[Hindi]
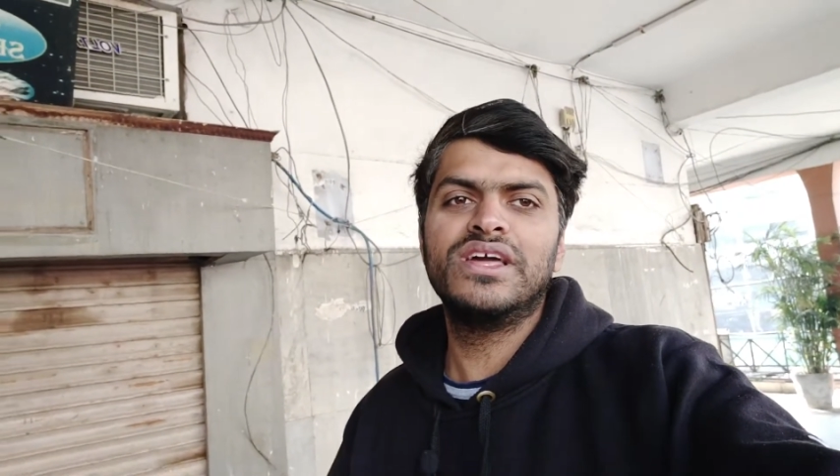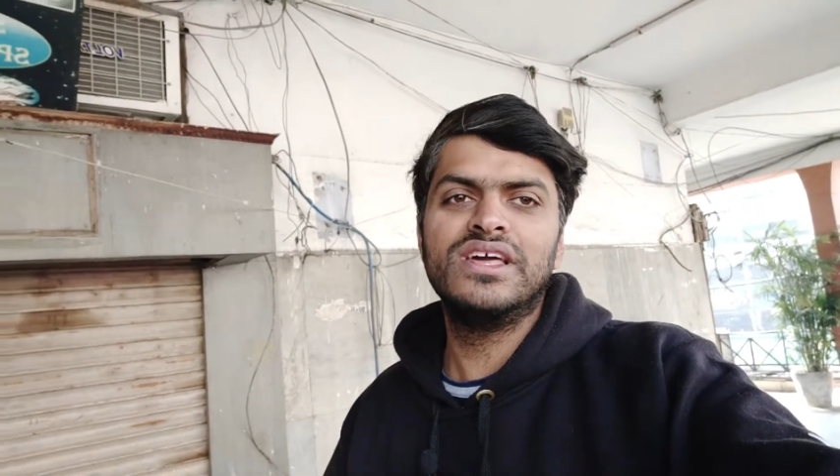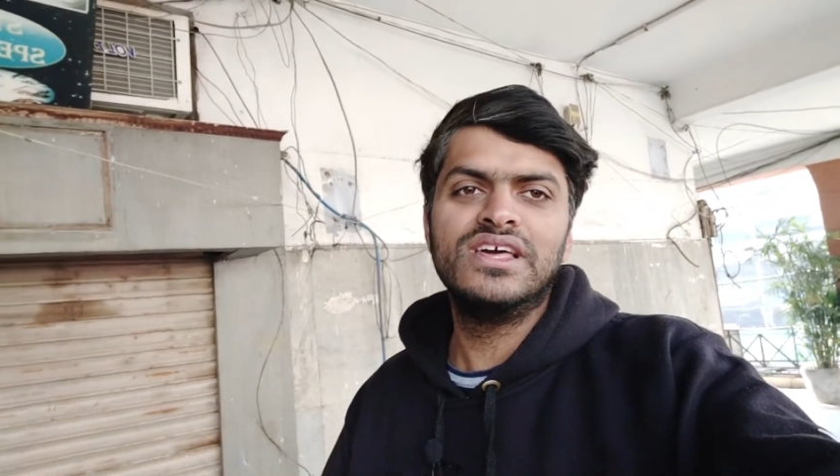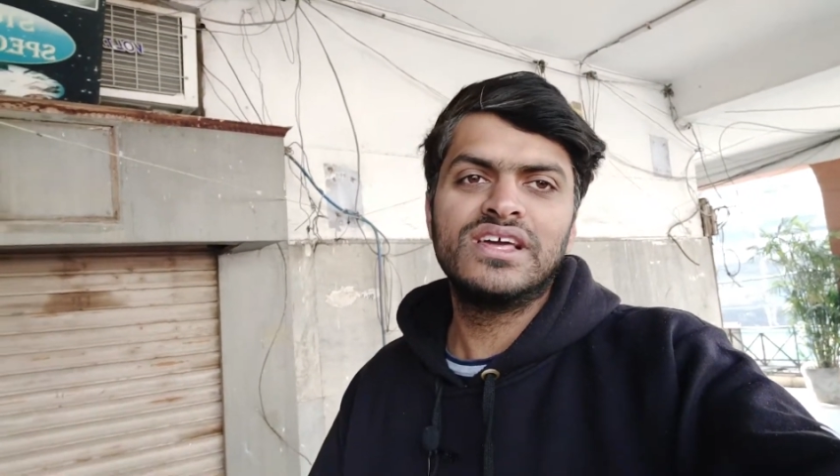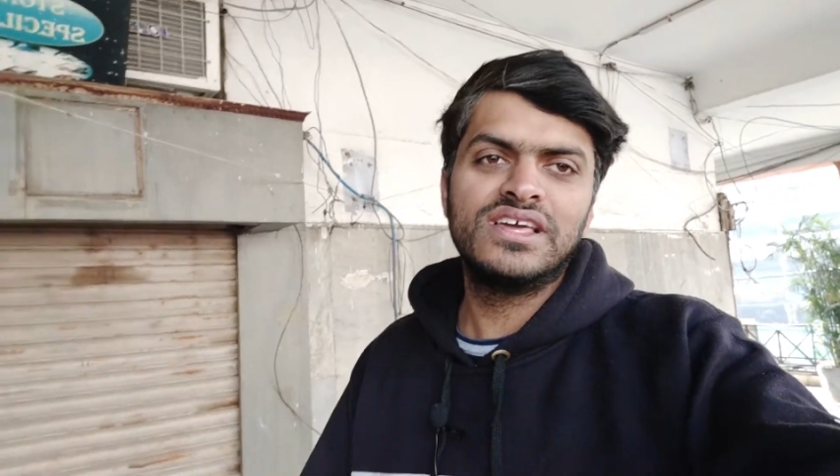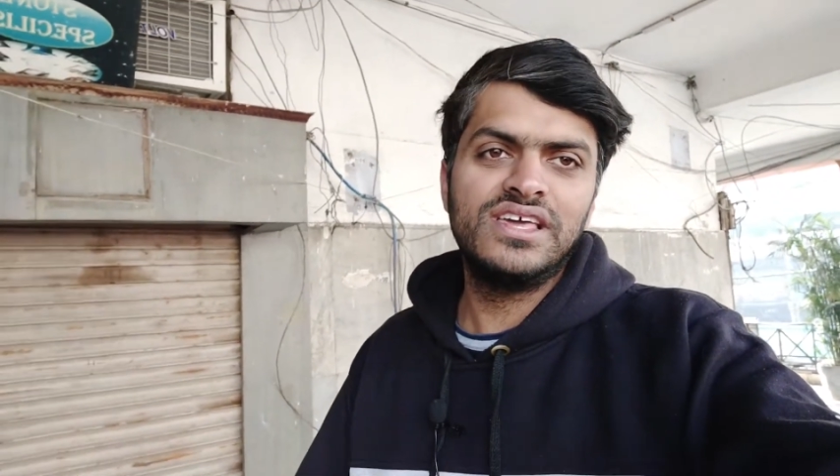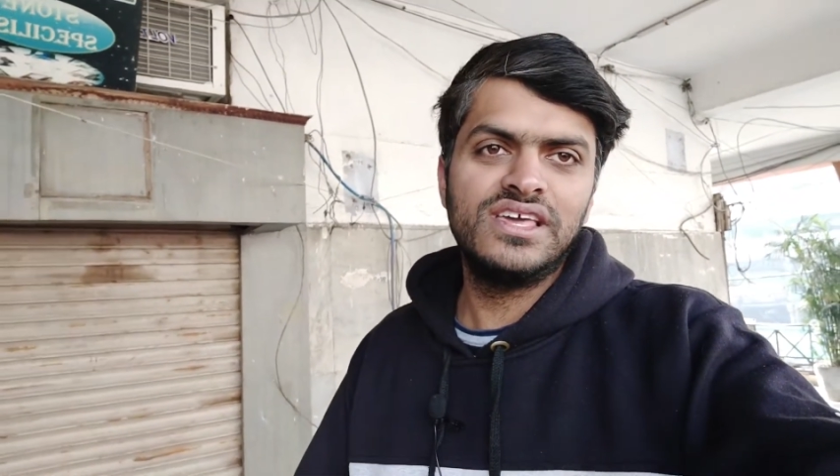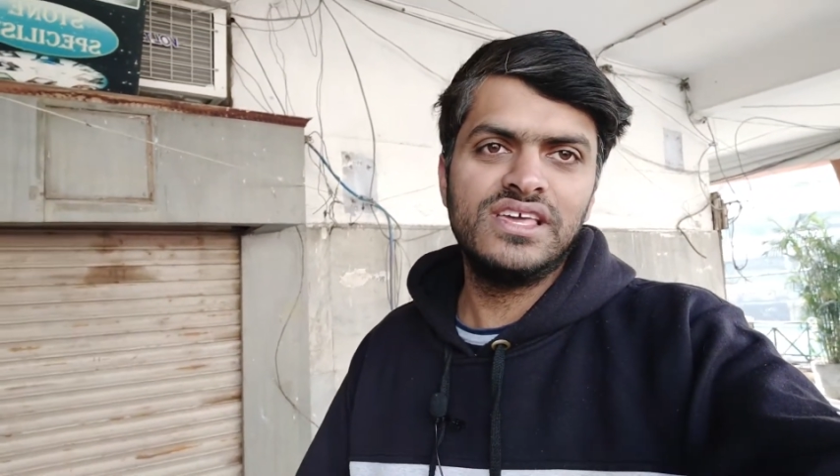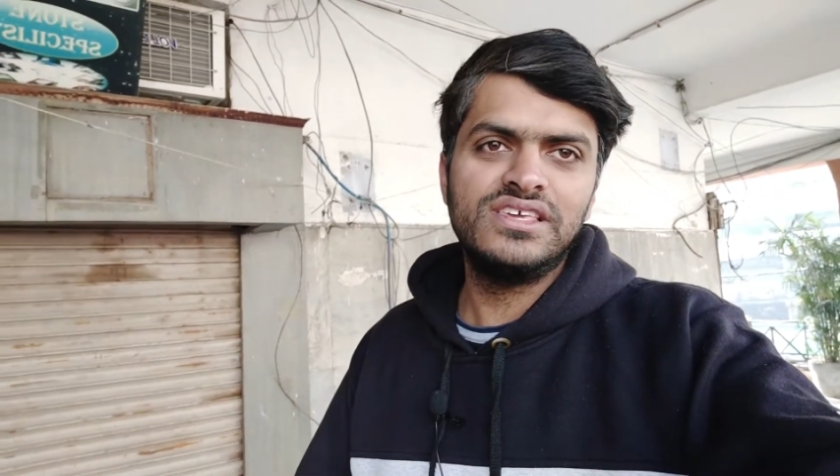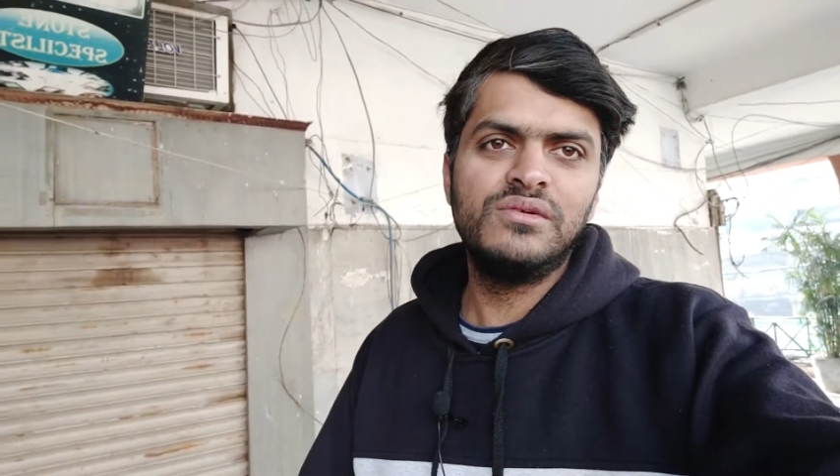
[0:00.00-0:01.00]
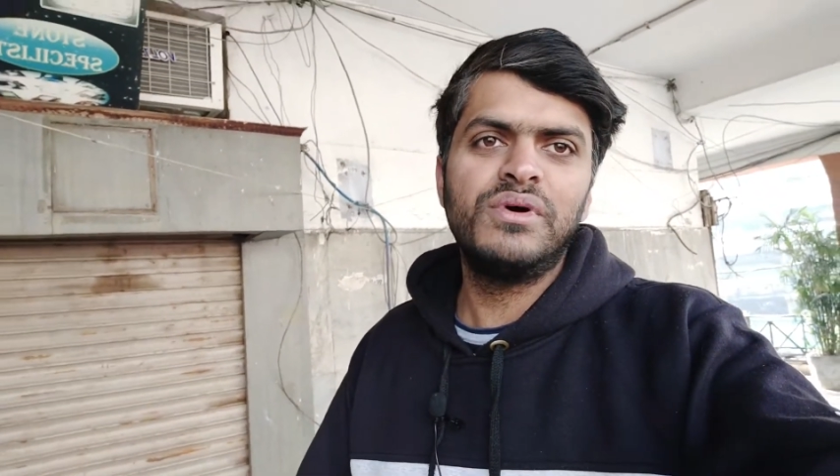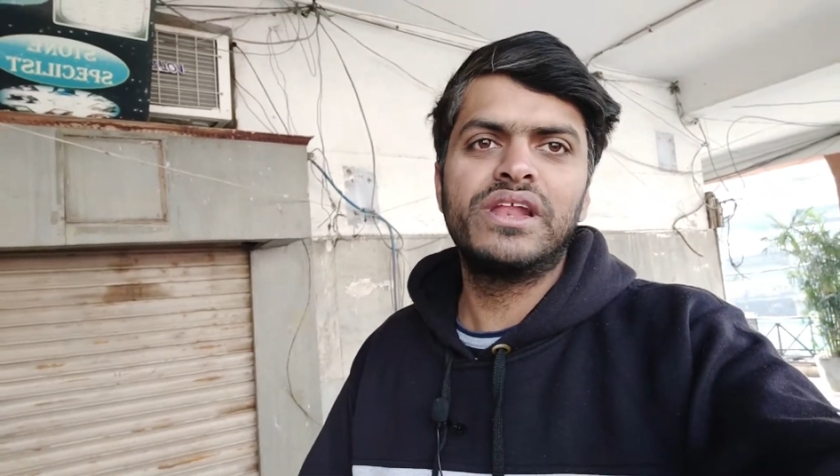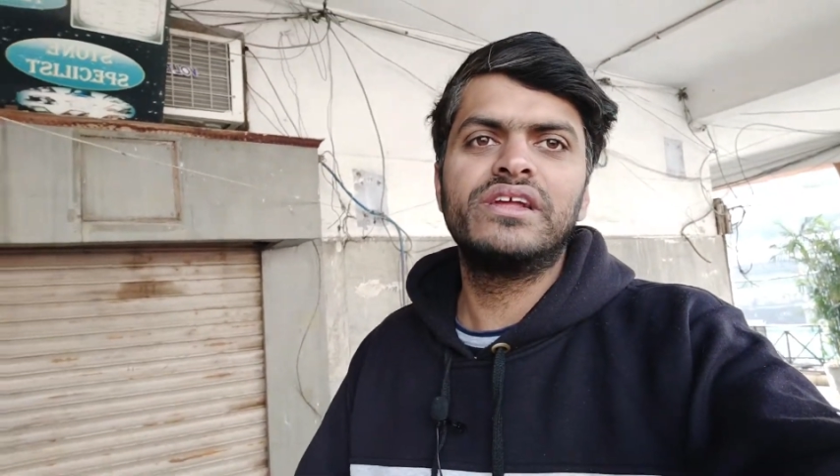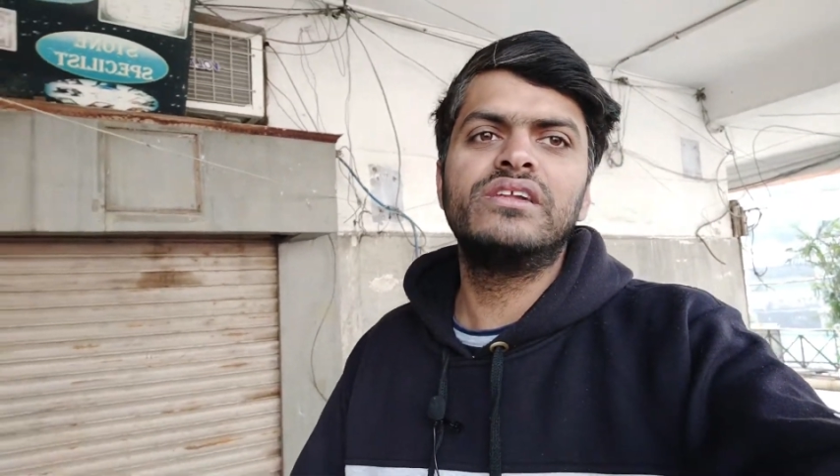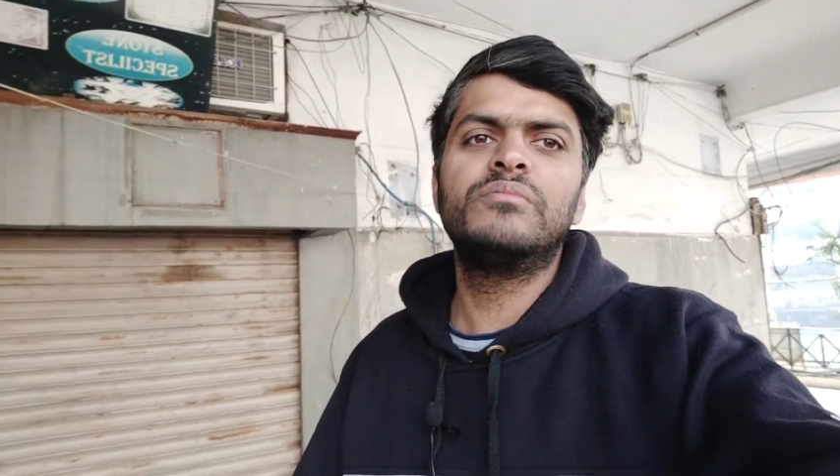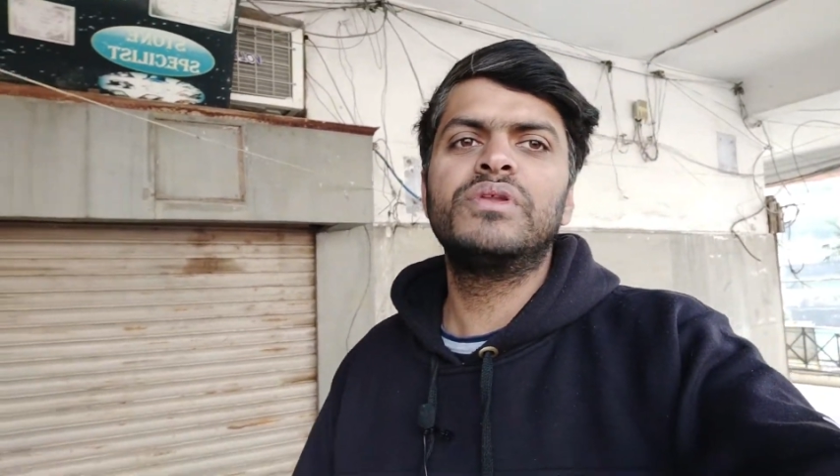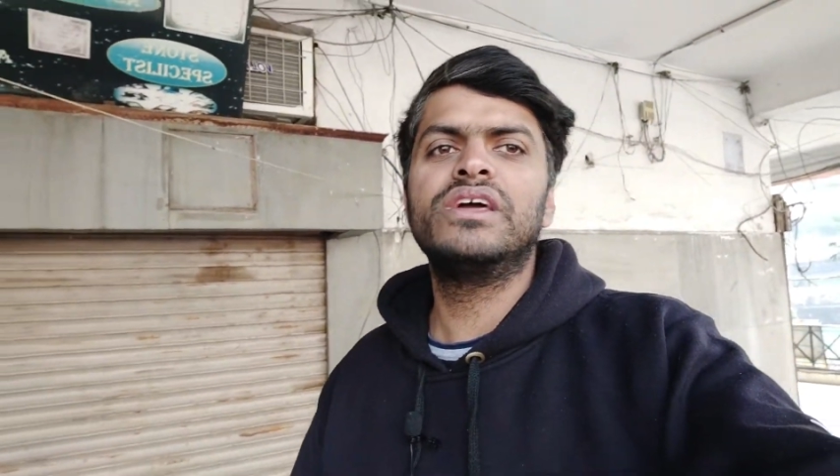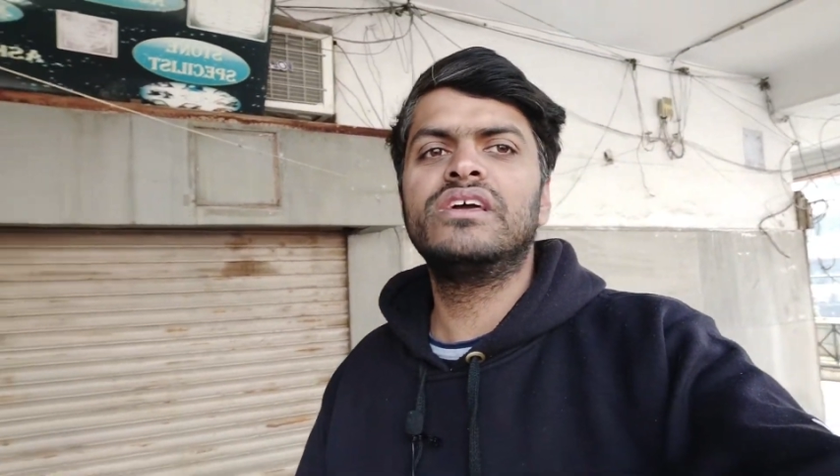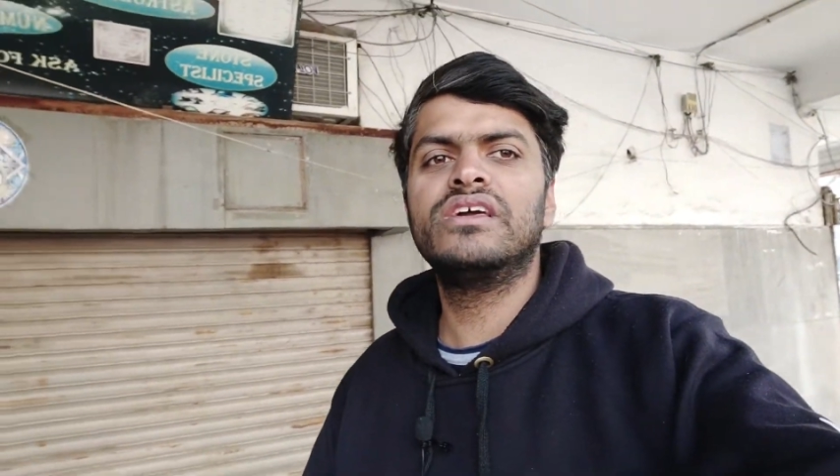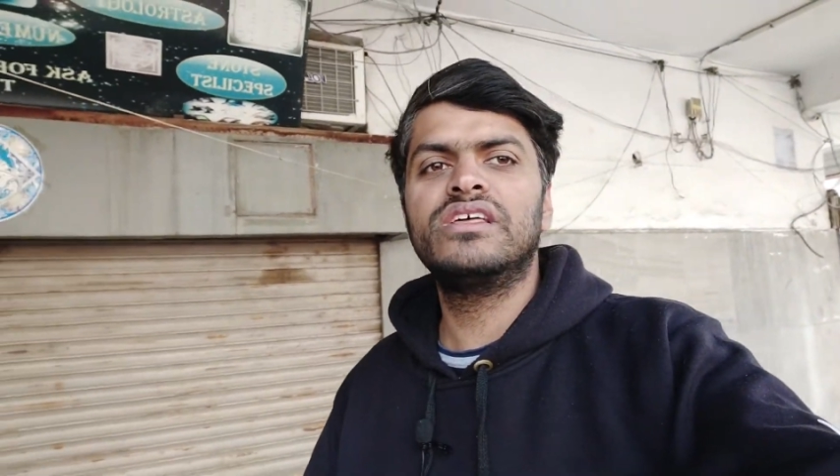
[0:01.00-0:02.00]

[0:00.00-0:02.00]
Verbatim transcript: कि ये मार्केट अपने